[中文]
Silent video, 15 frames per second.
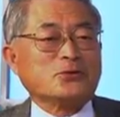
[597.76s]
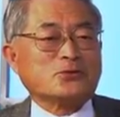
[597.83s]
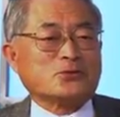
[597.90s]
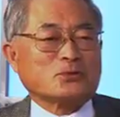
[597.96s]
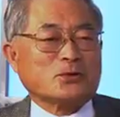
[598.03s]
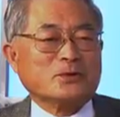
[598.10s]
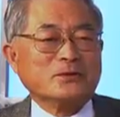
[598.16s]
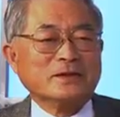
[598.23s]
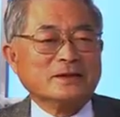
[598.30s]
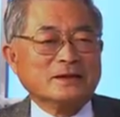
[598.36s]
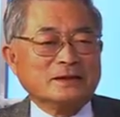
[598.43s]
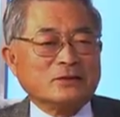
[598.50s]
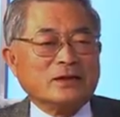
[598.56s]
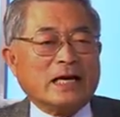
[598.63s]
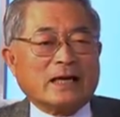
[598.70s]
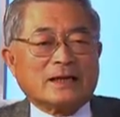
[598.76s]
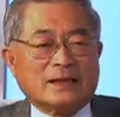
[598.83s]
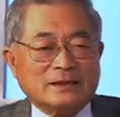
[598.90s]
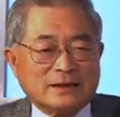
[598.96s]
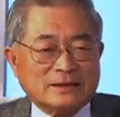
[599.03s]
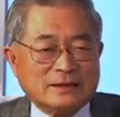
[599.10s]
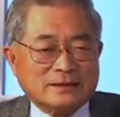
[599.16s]
速。有2个
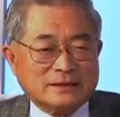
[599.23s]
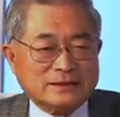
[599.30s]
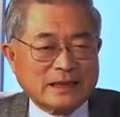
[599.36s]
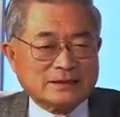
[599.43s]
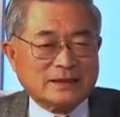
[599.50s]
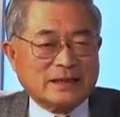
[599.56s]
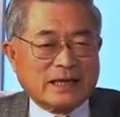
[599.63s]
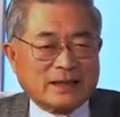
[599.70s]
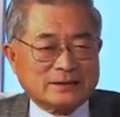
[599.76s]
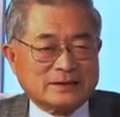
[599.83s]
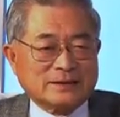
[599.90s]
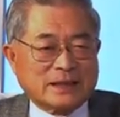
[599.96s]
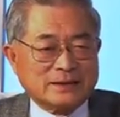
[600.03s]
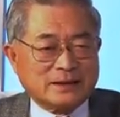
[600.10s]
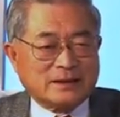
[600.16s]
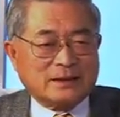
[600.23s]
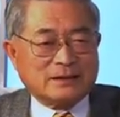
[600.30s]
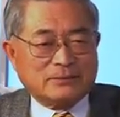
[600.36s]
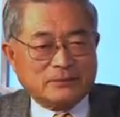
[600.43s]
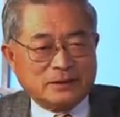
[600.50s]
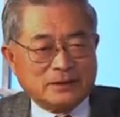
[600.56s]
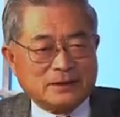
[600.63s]
人，先是2个警察，一
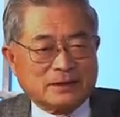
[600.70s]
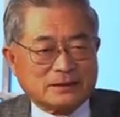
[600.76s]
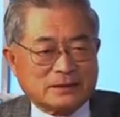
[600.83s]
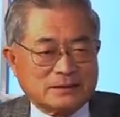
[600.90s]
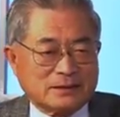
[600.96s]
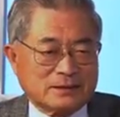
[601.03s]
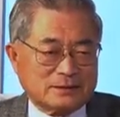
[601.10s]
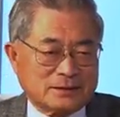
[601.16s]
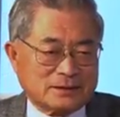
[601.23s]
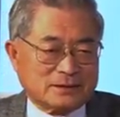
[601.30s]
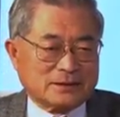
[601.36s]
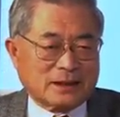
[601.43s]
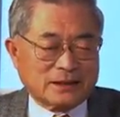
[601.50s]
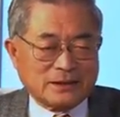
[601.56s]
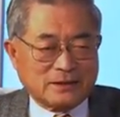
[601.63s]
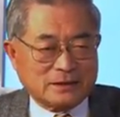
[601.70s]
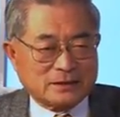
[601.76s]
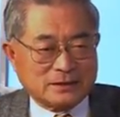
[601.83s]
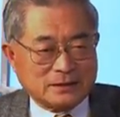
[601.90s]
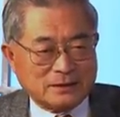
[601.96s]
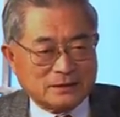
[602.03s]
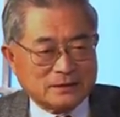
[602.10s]
个是警察，一个
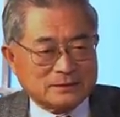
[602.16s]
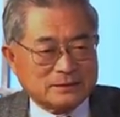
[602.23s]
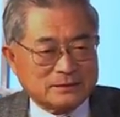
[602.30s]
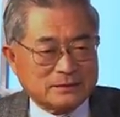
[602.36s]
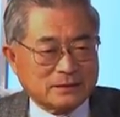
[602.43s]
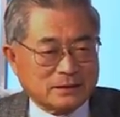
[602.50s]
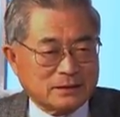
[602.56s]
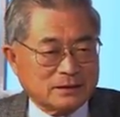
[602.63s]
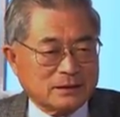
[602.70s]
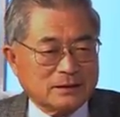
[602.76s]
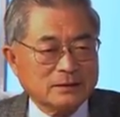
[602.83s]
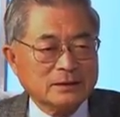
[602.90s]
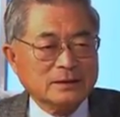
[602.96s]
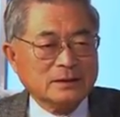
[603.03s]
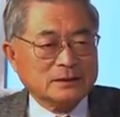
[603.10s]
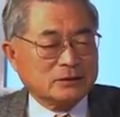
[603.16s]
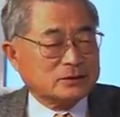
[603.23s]
是一个那个就